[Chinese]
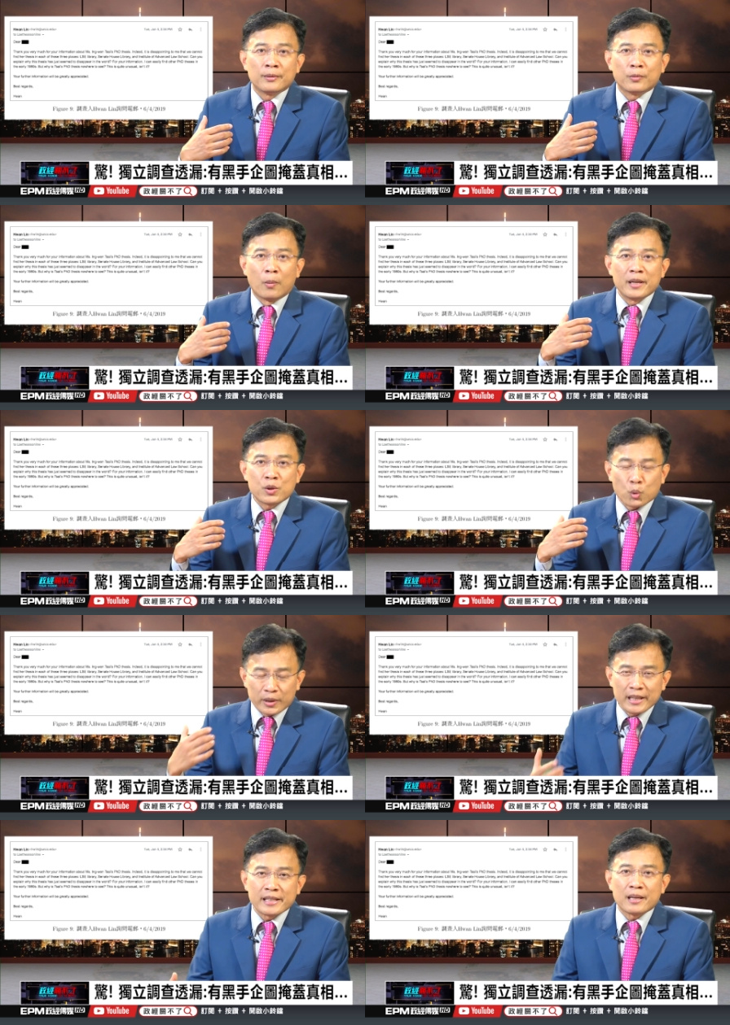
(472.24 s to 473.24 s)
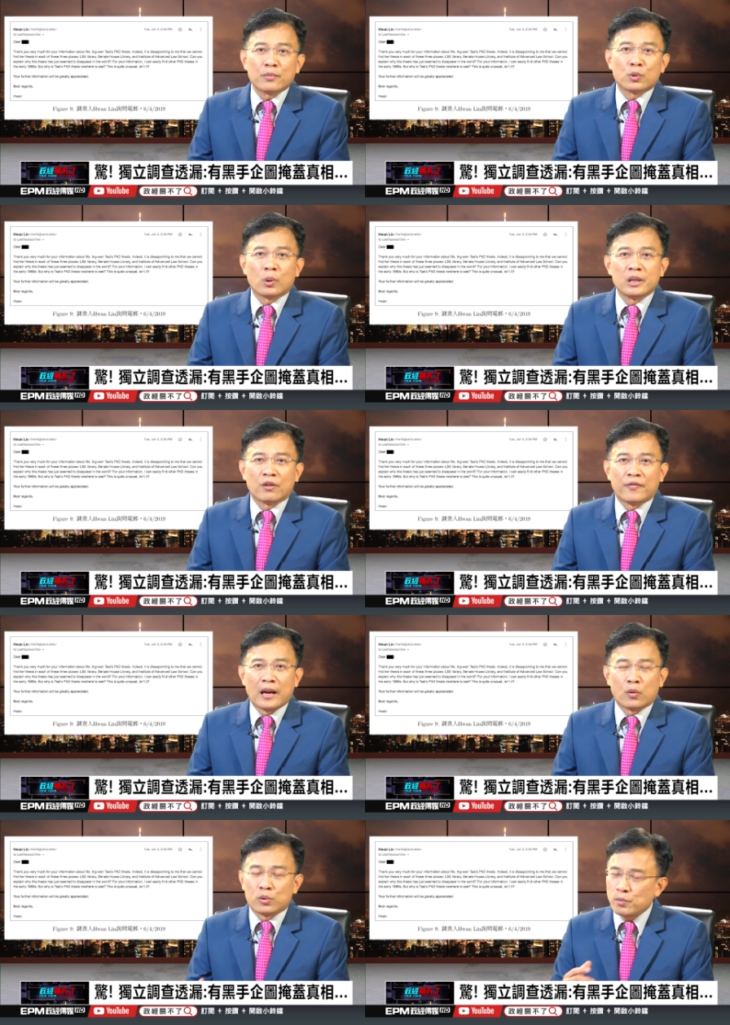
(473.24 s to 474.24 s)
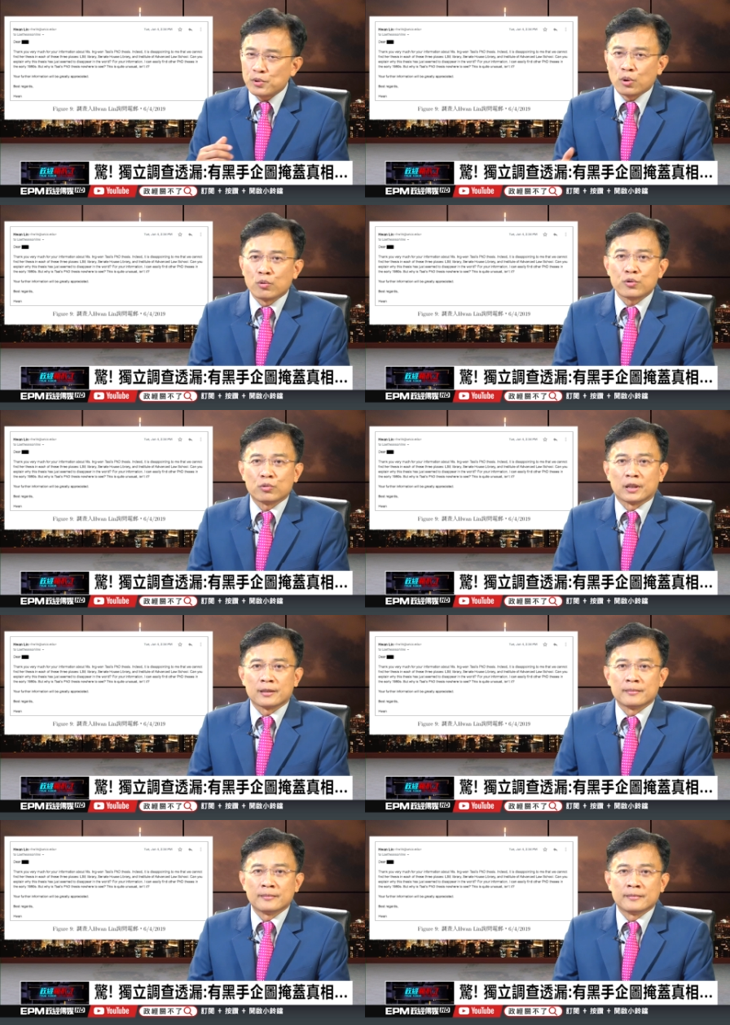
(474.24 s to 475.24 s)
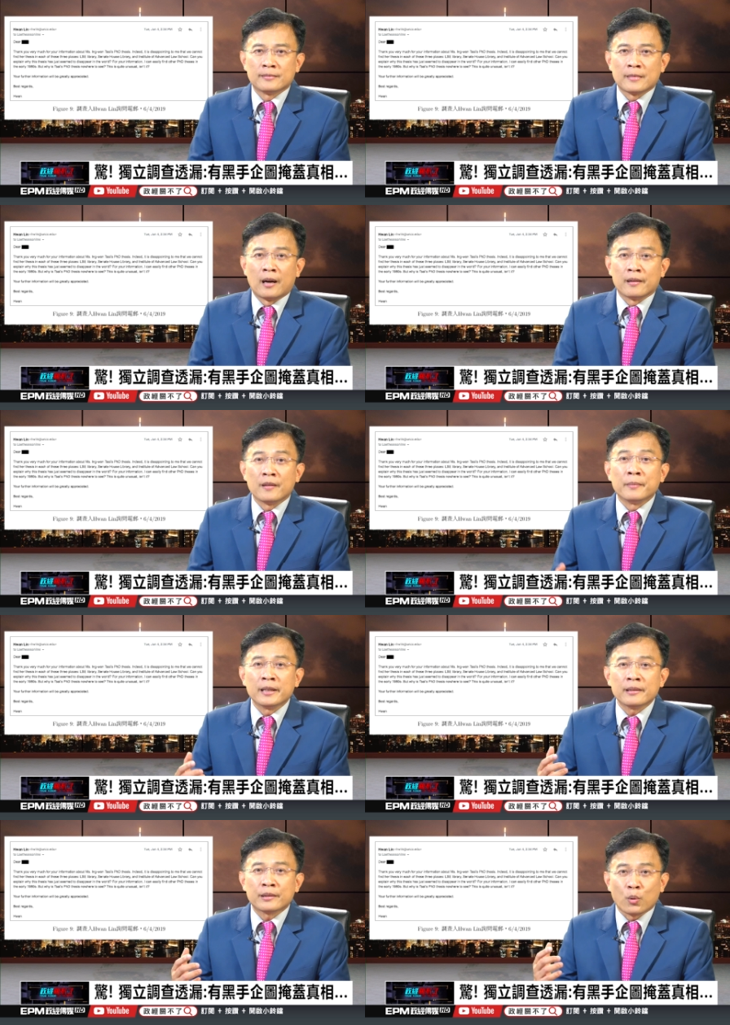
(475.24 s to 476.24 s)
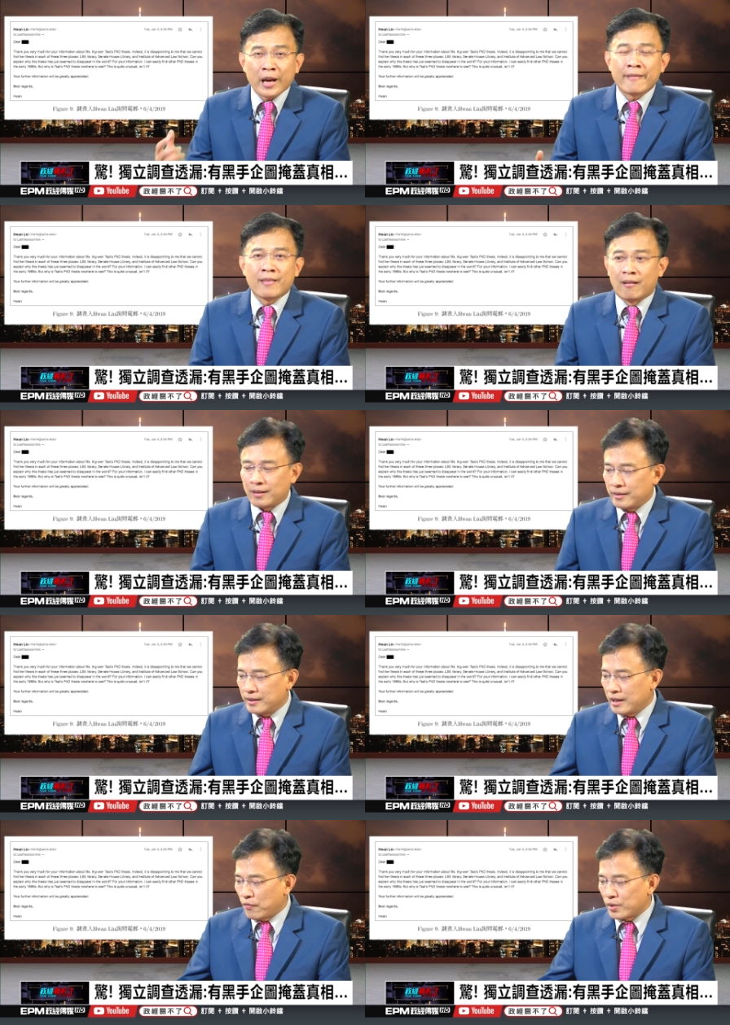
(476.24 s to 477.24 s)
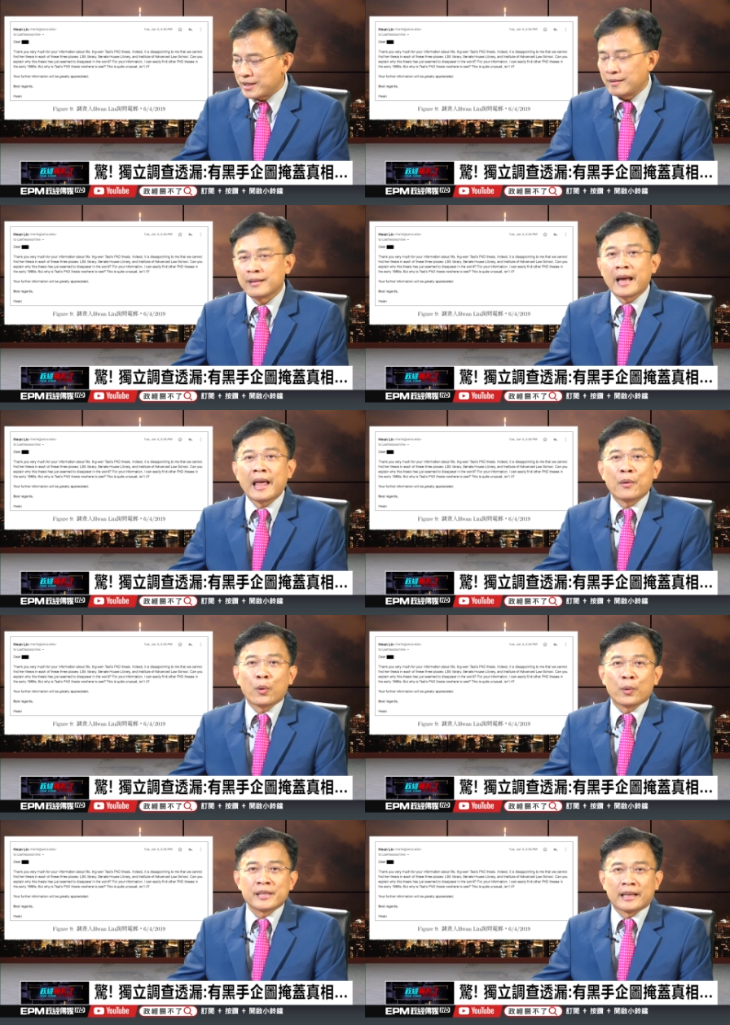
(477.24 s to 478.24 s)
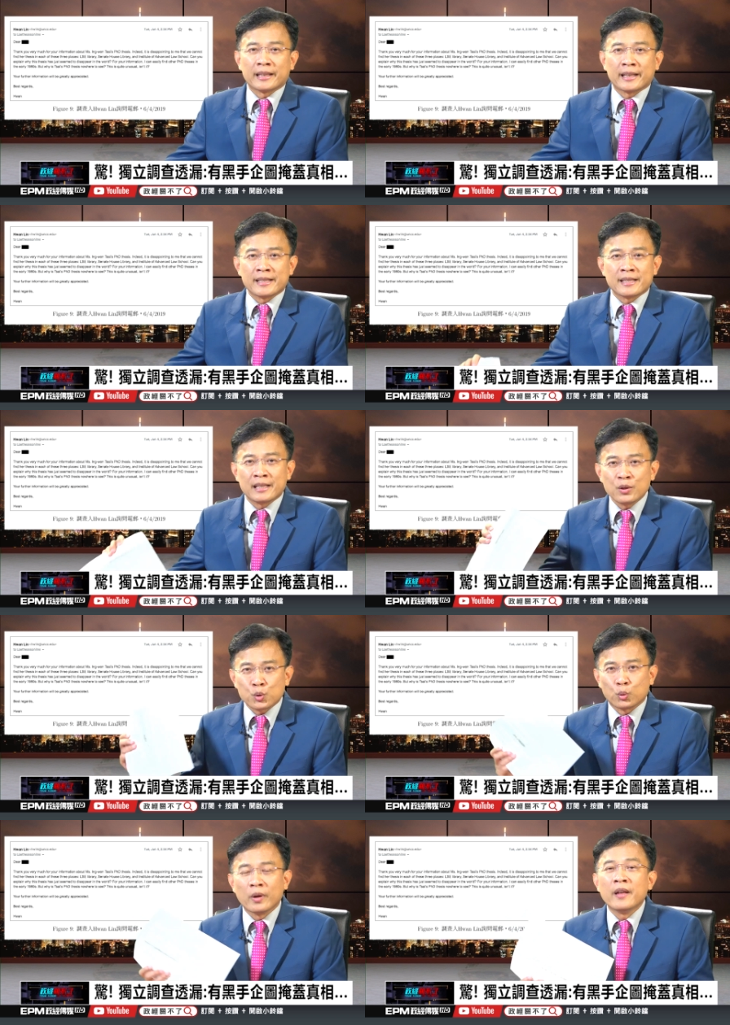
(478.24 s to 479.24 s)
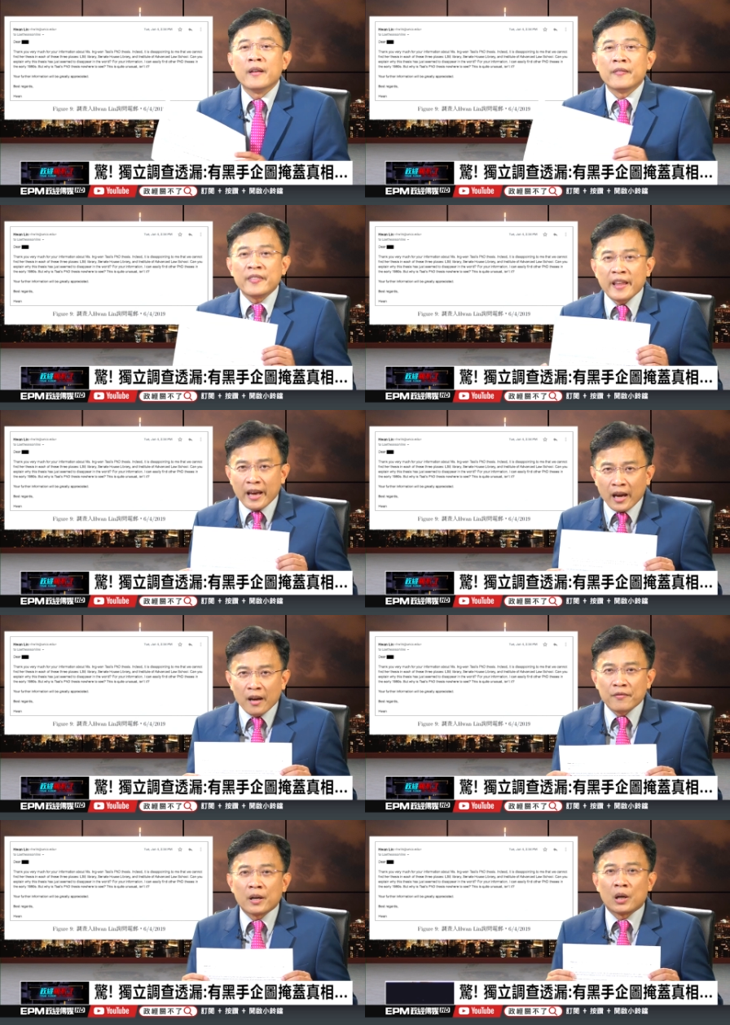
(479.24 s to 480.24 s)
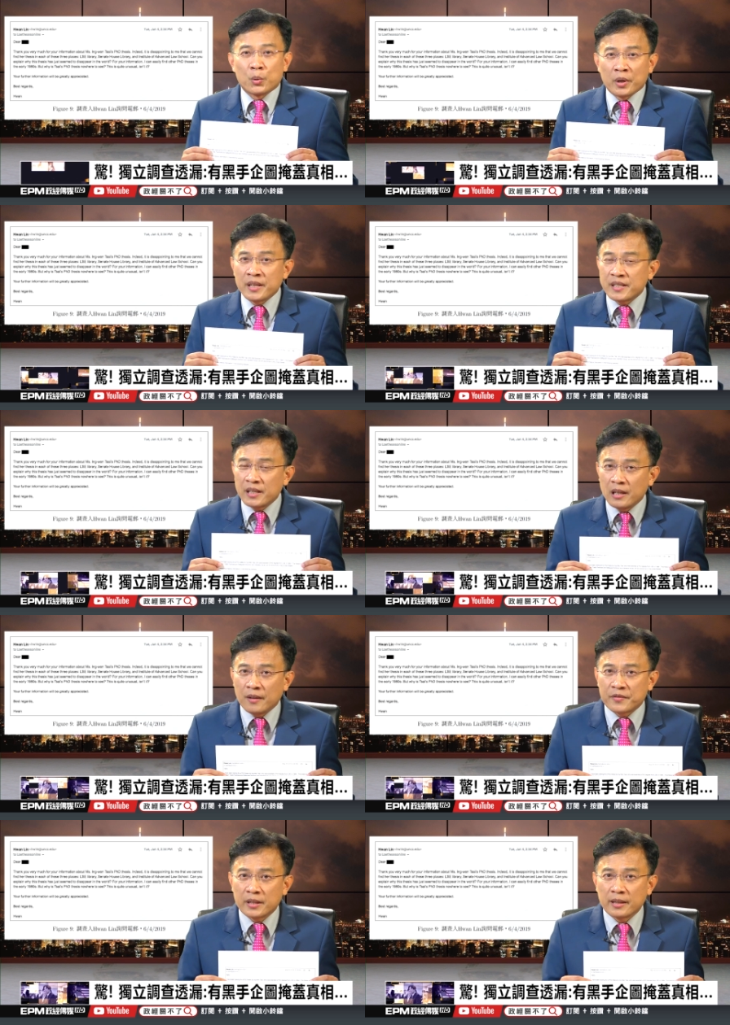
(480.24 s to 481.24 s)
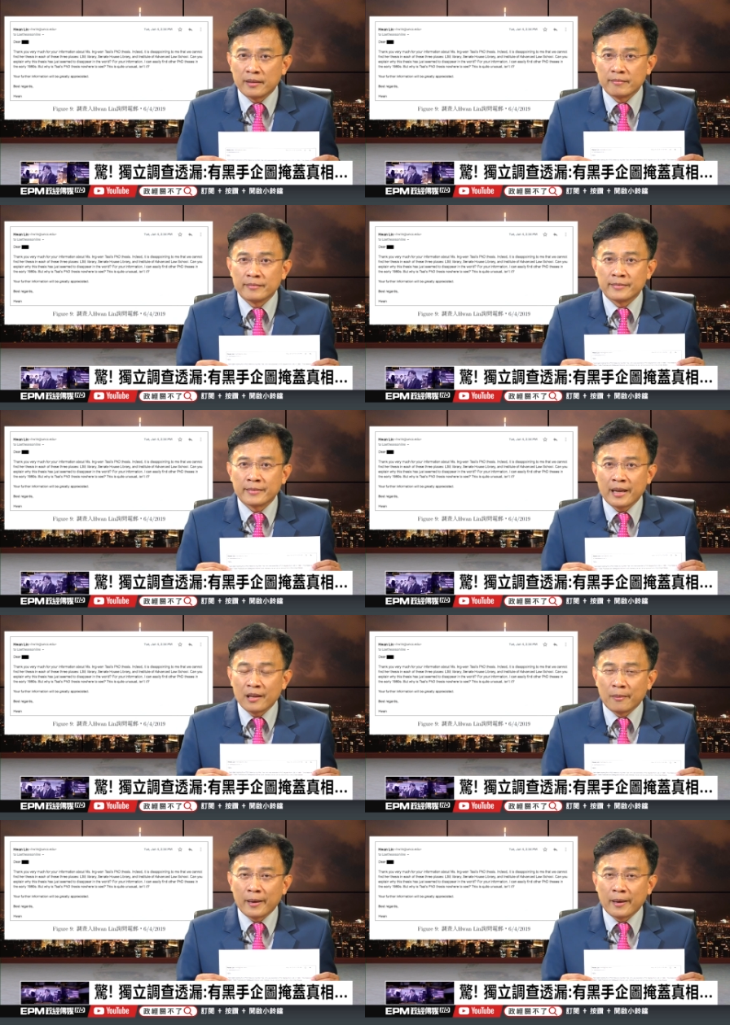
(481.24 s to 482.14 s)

我们昨天的节目如果你有发了，我就不重述了，啊，你们都看到了。那封信来来回回讲得很清楚，never received，看到